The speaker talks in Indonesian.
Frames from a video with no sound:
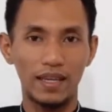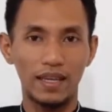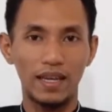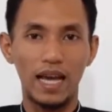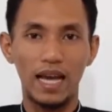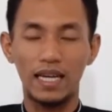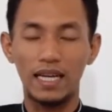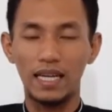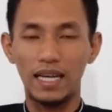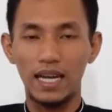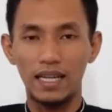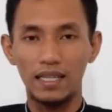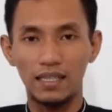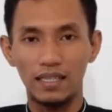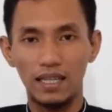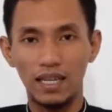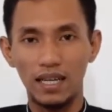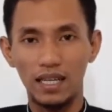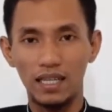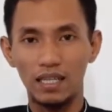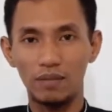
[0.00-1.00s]
Agar
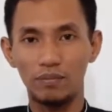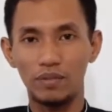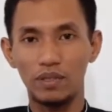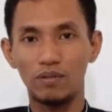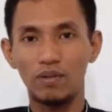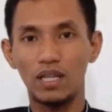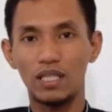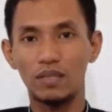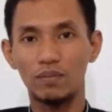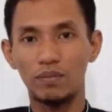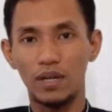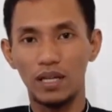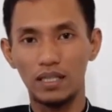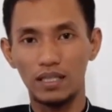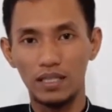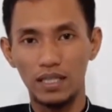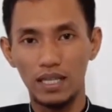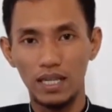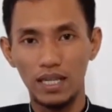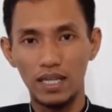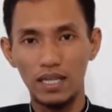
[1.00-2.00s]
Anda lebih
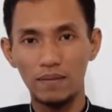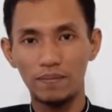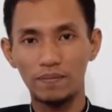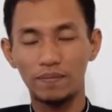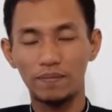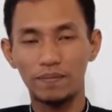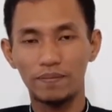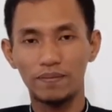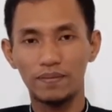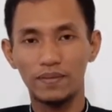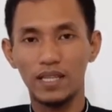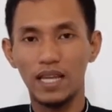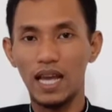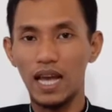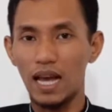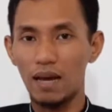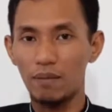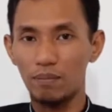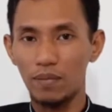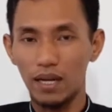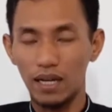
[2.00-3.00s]
waspada
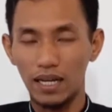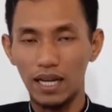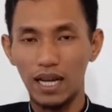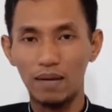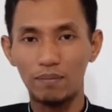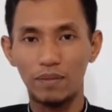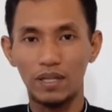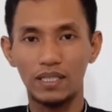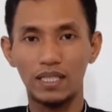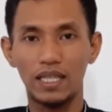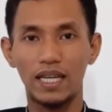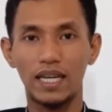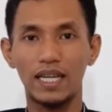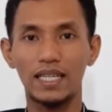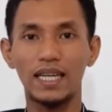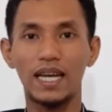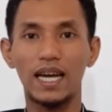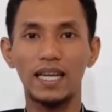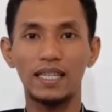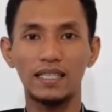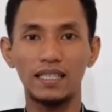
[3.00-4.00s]
apakah pasangan
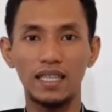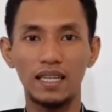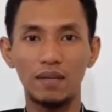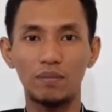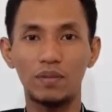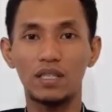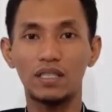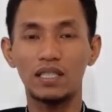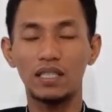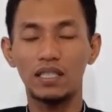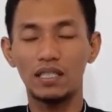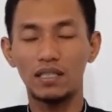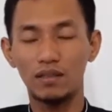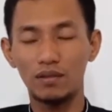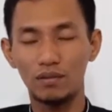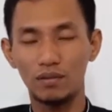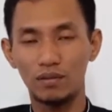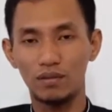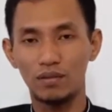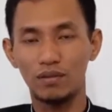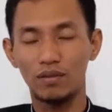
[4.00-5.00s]
Anda
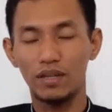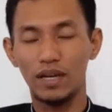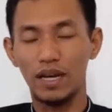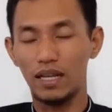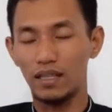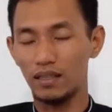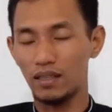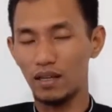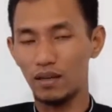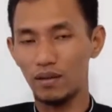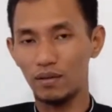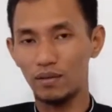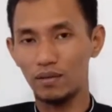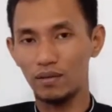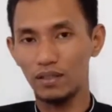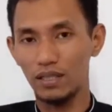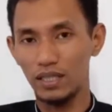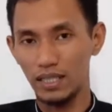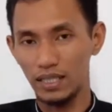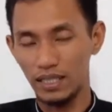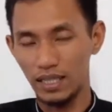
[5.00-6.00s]
berselingkuh atau
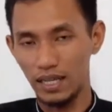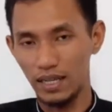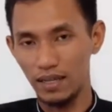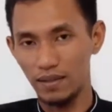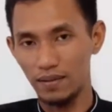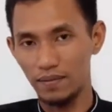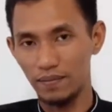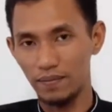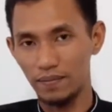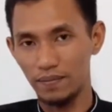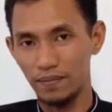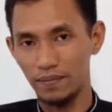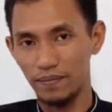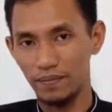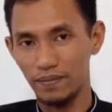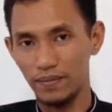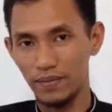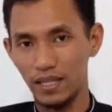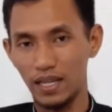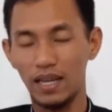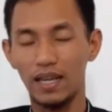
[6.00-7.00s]
tidak.
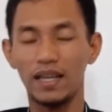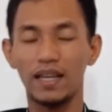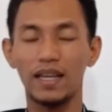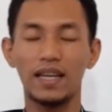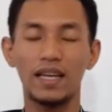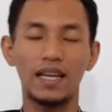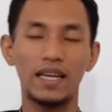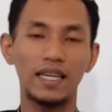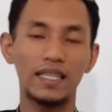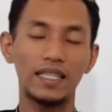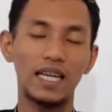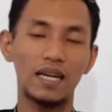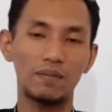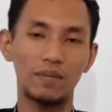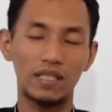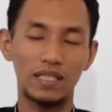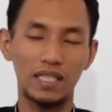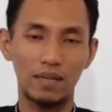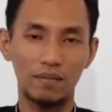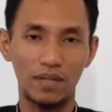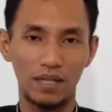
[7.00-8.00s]
Nah, yang
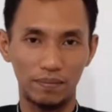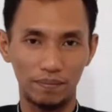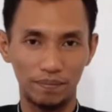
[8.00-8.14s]
pertama,